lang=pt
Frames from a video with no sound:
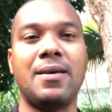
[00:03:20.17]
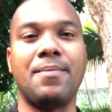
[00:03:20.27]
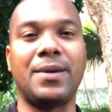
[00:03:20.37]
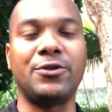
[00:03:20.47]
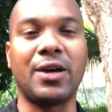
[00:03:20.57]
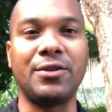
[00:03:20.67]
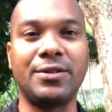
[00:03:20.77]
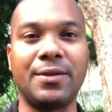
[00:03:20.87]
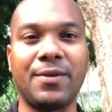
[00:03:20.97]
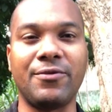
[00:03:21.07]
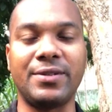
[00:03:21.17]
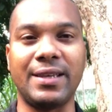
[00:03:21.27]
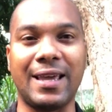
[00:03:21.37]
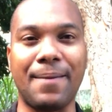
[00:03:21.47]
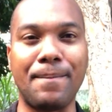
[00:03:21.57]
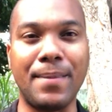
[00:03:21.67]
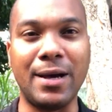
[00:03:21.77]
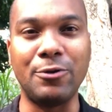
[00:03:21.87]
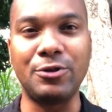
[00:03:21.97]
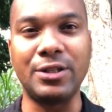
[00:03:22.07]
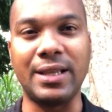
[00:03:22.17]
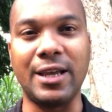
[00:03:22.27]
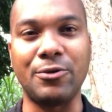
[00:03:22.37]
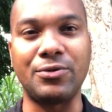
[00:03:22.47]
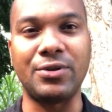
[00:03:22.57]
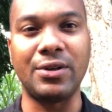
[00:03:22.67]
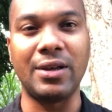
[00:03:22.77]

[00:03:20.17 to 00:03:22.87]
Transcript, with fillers: Mas eu quero dizer para você que a mão de Deus,